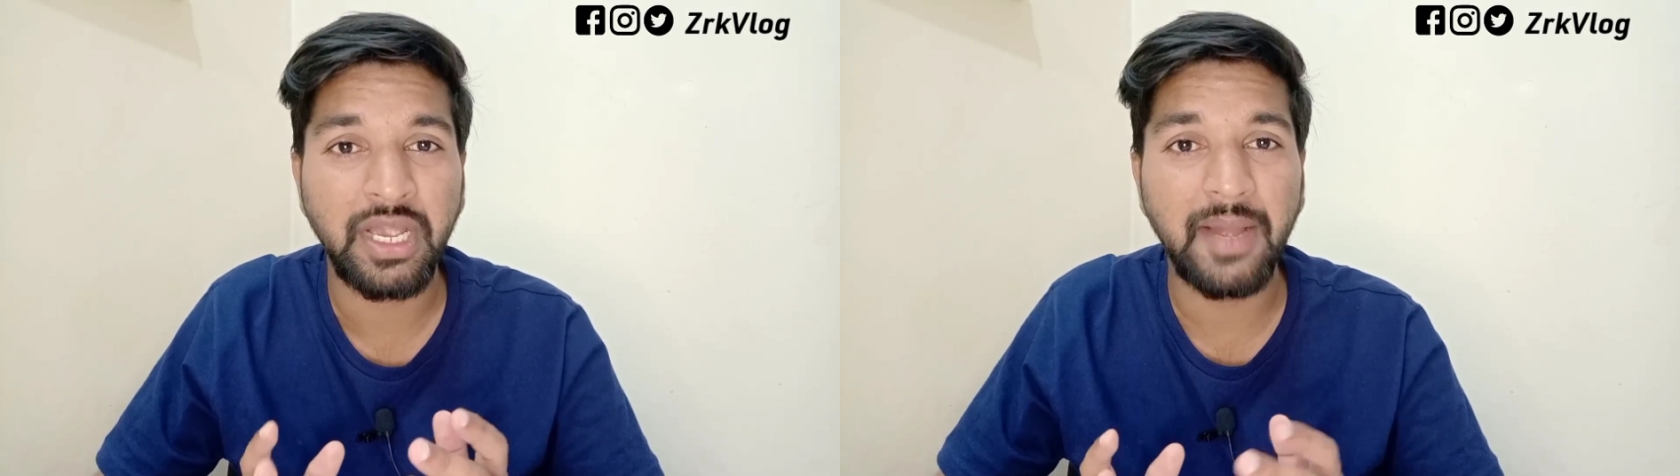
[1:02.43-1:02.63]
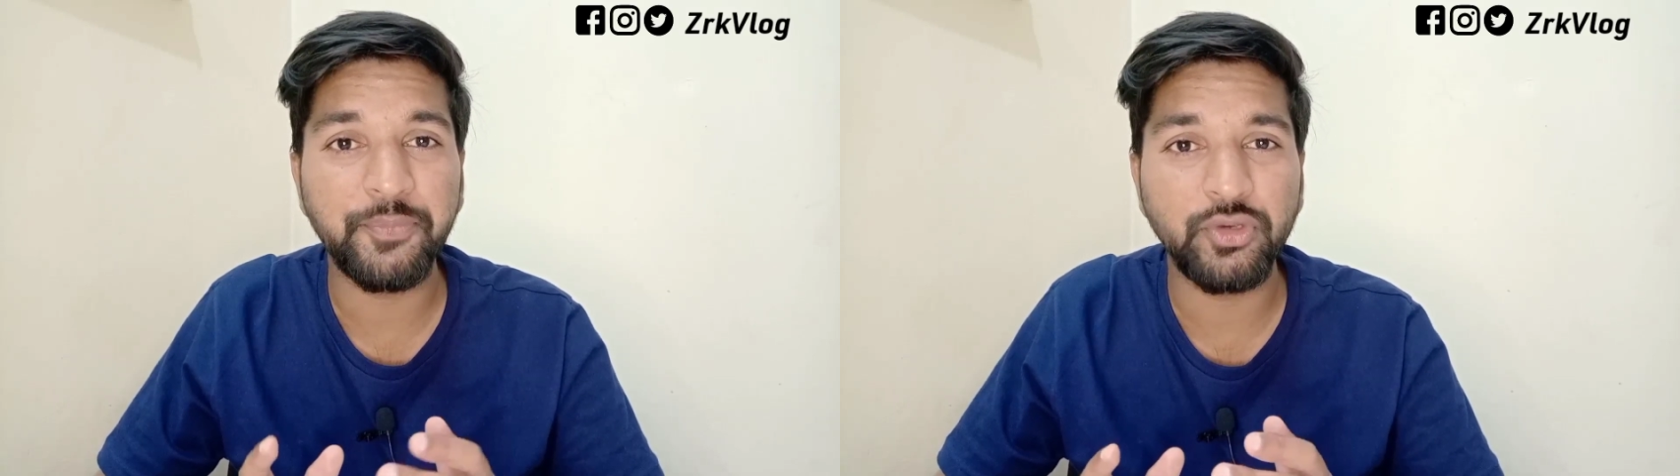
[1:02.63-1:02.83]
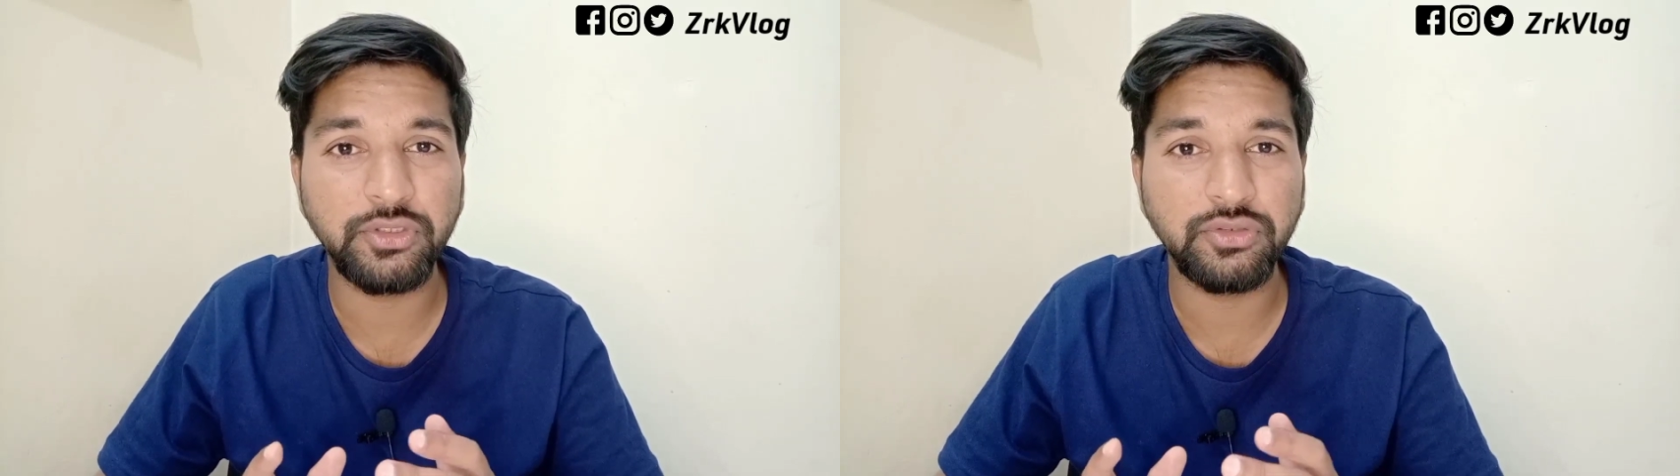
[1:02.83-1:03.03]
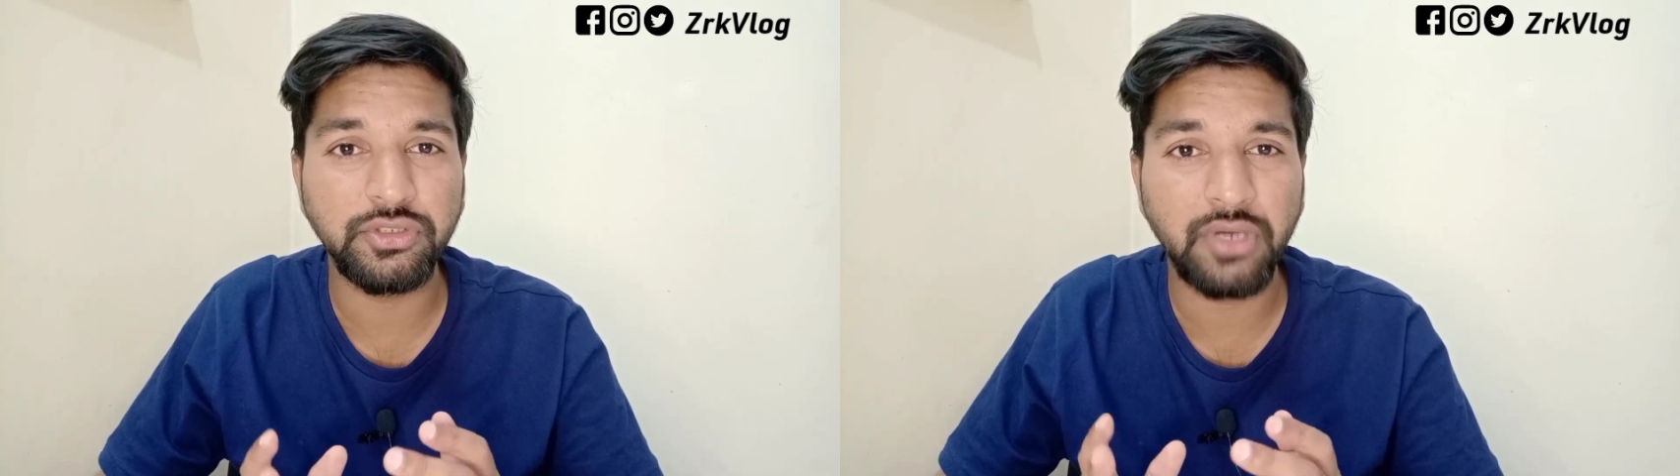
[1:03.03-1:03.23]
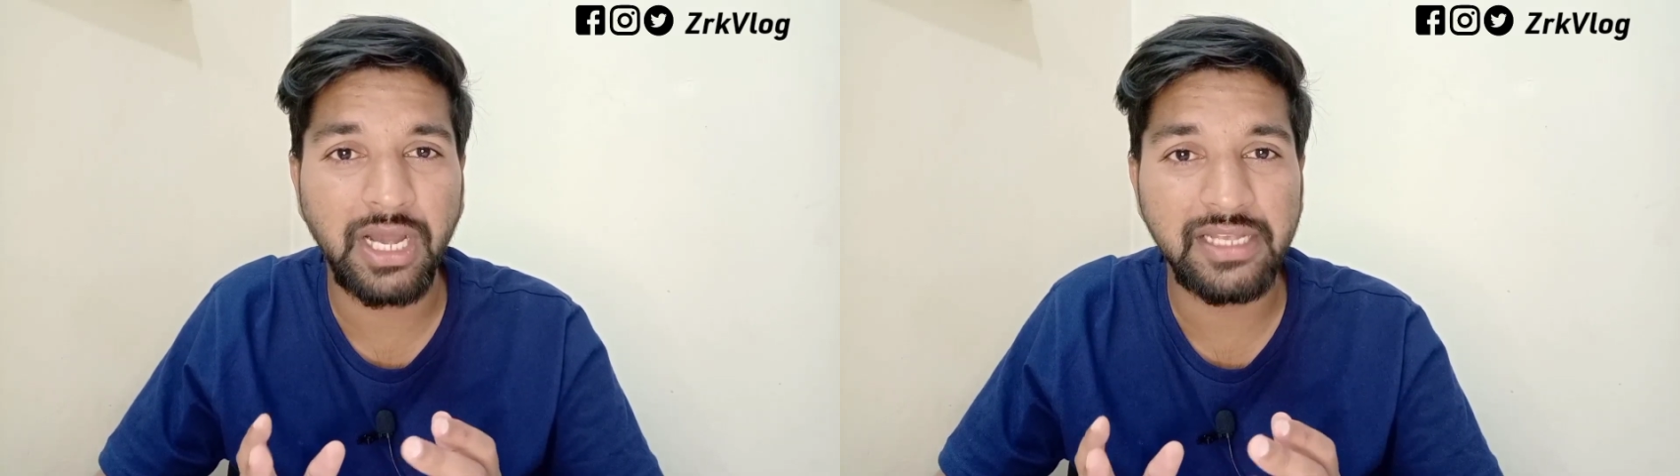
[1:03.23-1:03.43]
आप सोचो
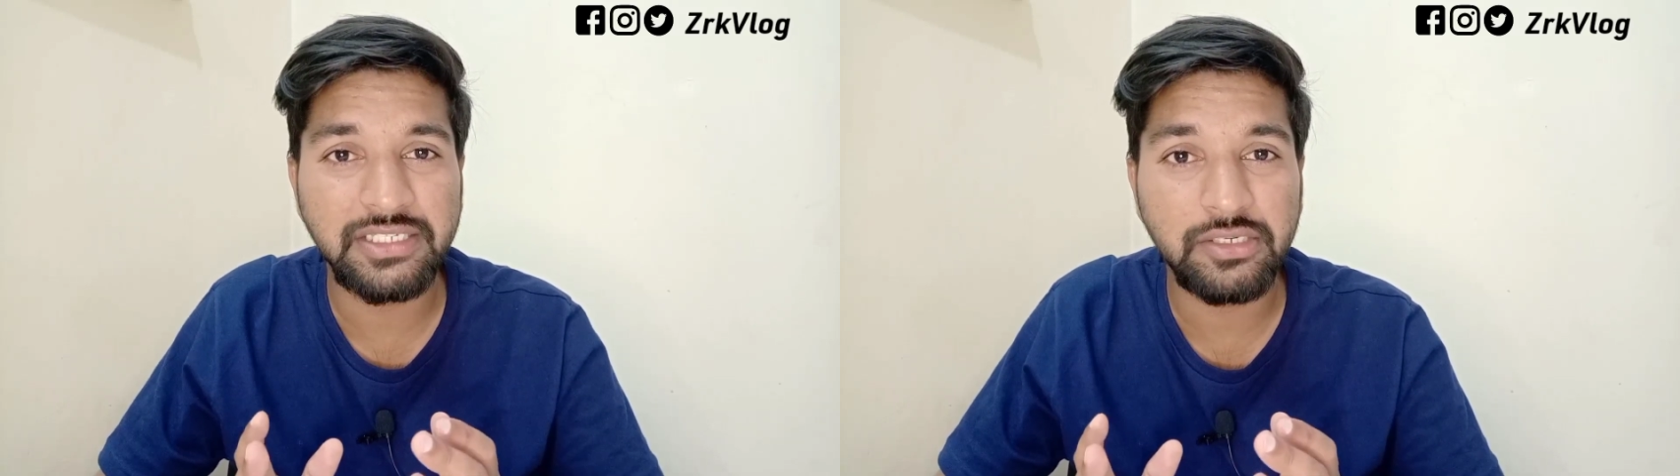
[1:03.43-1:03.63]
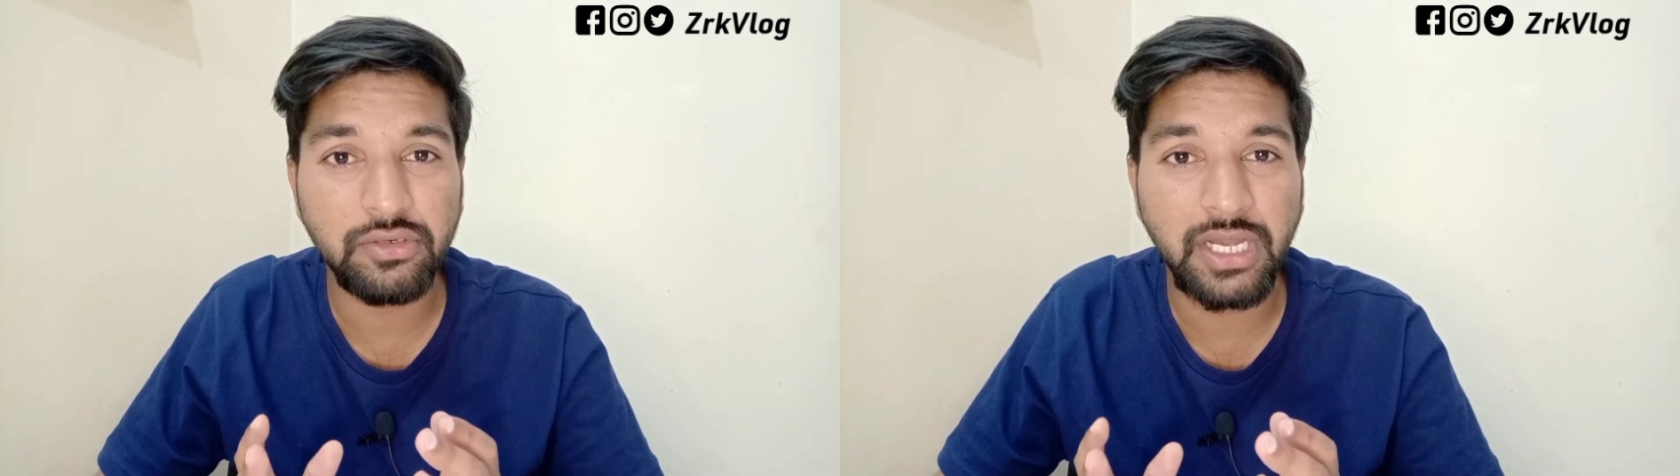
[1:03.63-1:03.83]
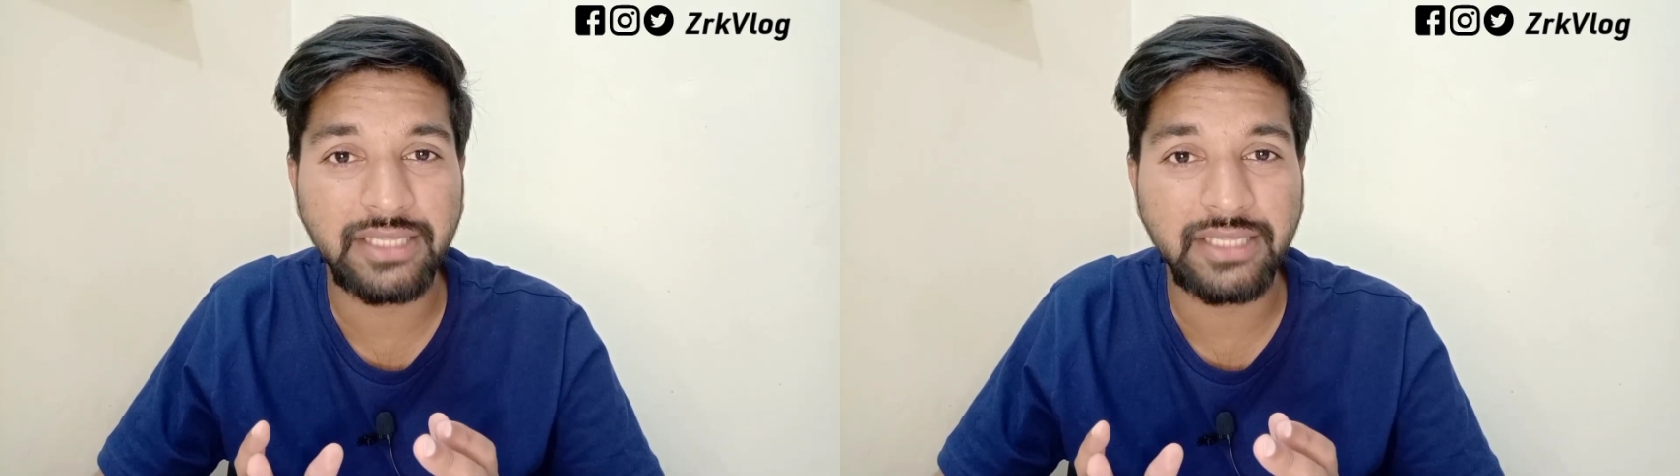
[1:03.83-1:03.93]
जो हाजी लोग